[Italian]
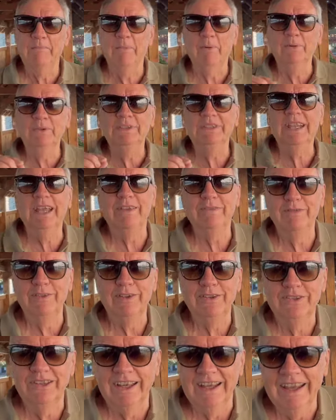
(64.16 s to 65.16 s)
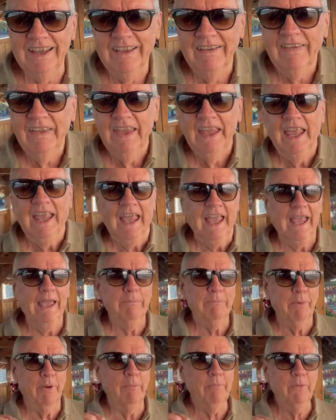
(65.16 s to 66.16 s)
pontefice
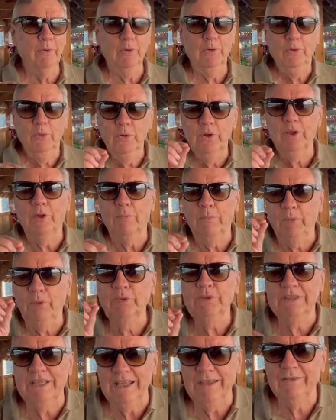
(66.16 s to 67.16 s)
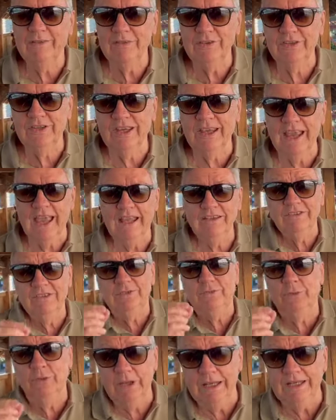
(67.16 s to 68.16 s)
è proprio l'unico pontefice è
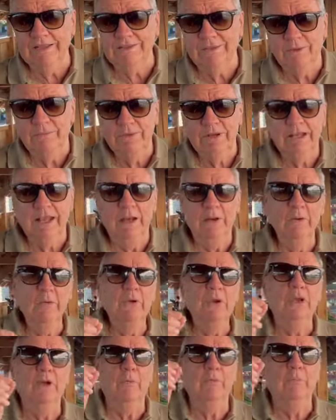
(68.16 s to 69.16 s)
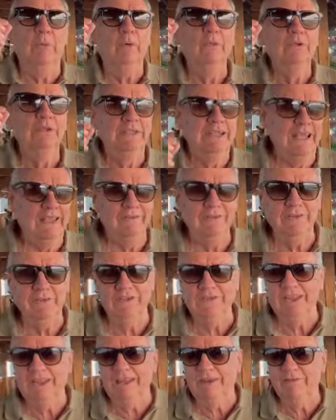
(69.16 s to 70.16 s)
Gesù Cristo perché l'unico
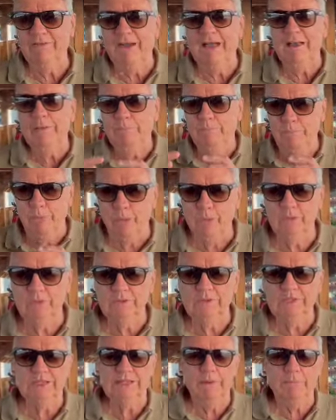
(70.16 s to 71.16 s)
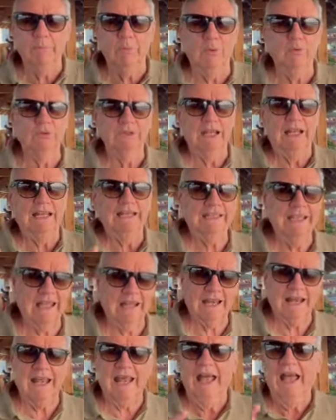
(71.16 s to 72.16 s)
pontefice che fa il ponte da ponte alla
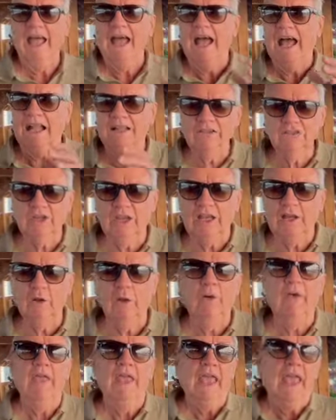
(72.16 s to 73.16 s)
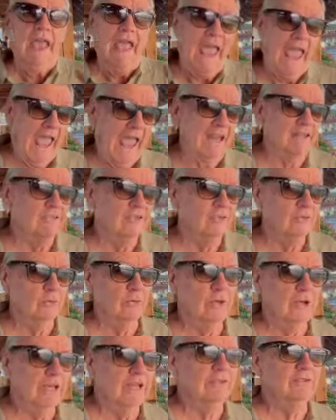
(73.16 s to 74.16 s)
terra al cielo è
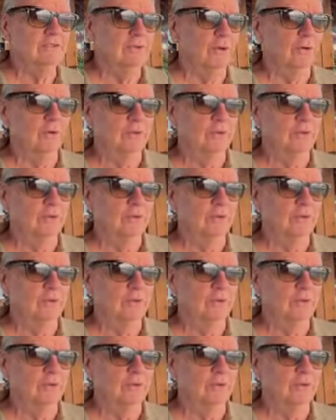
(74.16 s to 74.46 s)
Gesù Cristo,